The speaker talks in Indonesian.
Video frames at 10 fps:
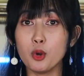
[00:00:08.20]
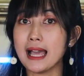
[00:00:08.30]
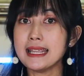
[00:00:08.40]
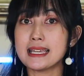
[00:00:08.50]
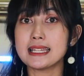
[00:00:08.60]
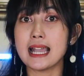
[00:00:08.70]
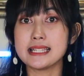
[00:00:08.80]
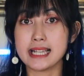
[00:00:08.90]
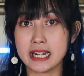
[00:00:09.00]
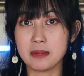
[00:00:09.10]
Mulai dari
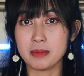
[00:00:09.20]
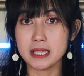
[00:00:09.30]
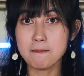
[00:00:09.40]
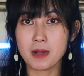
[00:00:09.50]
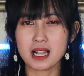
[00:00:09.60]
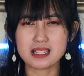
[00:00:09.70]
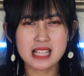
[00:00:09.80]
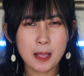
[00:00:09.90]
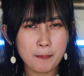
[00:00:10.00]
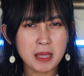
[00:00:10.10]
ajaran yang menyimpang
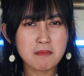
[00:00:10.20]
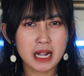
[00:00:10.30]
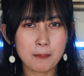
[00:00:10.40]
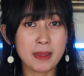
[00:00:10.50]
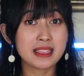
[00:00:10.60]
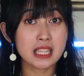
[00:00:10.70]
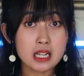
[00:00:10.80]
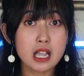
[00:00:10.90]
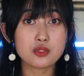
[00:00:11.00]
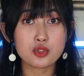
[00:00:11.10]
sampai merembet
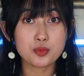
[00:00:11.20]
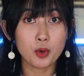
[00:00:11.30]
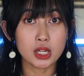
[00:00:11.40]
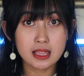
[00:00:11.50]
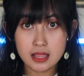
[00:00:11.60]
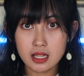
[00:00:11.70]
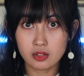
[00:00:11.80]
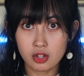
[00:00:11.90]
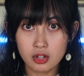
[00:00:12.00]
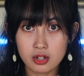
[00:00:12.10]
ke kasus politik
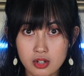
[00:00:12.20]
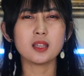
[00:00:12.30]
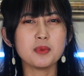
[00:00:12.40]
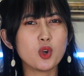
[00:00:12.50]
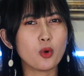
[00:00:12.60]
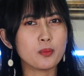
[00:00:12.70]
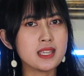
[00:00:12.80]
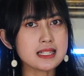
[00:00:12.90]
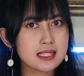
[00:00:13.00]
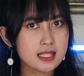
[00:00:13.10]
loh. Tapi kok
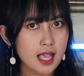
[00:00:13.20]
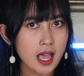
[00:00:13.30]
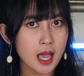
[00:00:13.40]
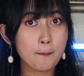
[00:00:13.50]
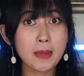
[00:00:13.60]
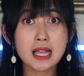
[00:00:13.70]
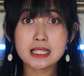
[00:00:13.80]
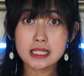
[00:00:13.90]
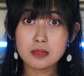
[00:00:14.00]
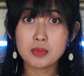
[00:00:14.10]
bisa
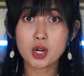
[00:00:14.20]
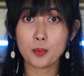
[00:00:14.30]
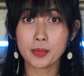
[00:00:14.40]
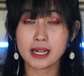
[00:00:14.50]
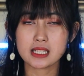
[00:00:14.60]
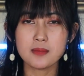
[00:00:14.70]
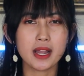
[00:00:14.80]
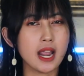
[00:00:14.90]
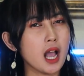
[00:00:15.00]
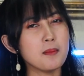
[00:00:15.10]
masih beroperasi
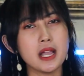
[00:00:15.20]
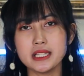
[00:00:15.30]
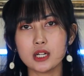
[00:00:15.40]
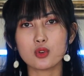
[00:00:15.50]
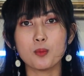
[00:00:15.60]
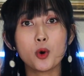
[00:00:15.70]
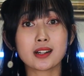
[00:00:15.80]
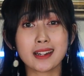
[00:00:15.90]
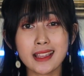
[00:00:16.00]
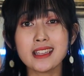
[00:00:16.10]
padahal banyak
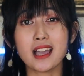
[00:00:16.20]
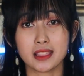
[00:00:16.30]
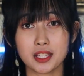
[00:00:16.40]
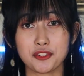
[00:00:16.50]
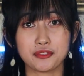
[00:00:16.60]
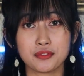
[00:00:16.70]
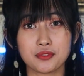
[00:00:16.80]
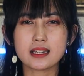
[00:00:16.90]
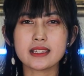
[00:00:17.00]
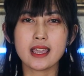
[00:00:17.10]
rumor negatif?
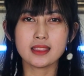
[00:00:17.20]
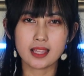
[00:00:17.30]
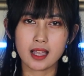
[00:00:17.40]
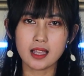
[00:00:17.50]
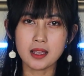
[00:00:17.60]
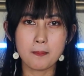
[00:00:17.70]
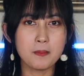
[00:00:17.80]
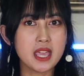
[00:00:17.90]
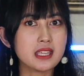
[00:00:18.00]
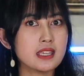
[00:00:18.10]
Ternyata
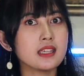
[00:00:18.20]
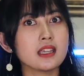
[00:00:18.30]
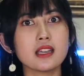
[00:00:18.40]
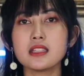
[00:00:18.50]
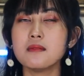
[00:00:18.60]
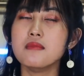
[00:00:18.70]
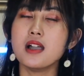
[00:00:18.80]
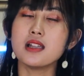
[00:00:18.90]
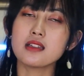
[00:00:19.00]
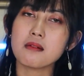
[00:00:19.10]
backingannya
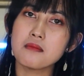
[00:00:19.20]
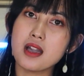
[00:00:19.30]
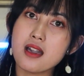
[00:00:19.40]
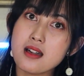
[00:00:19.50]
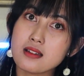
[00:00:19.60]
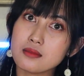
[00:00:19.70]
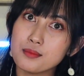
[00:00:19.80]
banyak banget